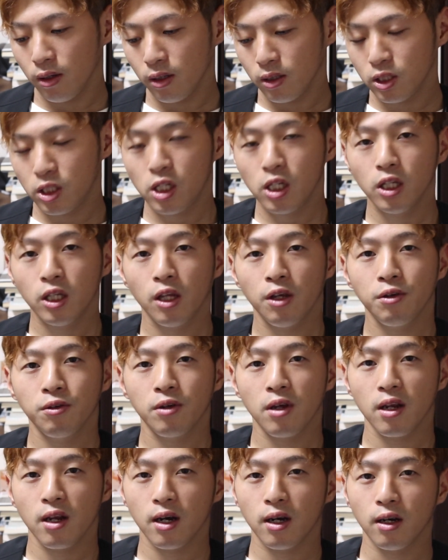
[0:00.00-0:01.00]
強いて言う
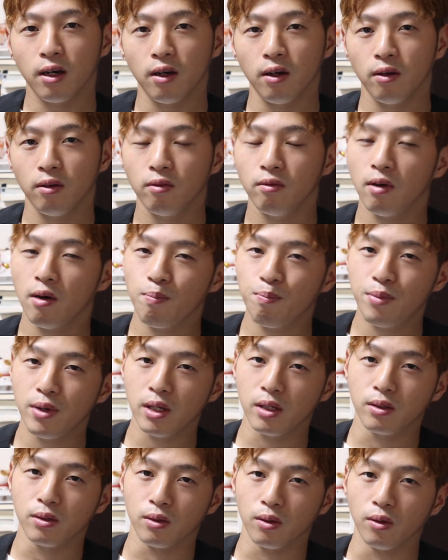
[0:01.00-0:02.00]
なら「
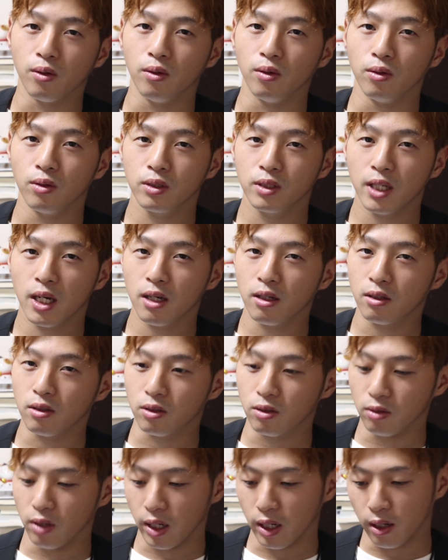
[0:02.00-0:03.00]
ワンピースの
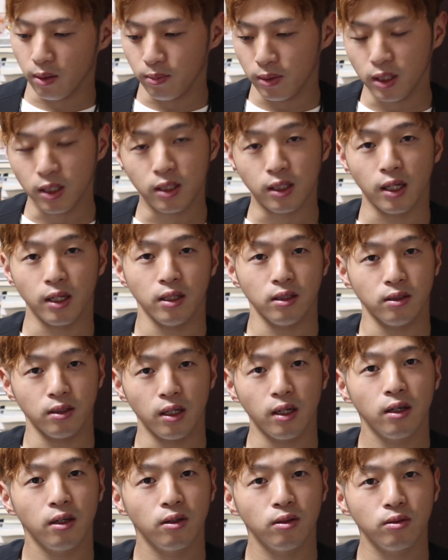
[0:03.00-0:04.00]
シャンクスの映画見に行きたいです
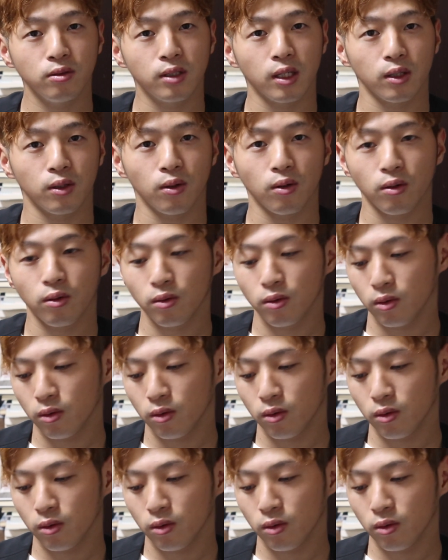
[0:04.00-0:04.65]
ね歌と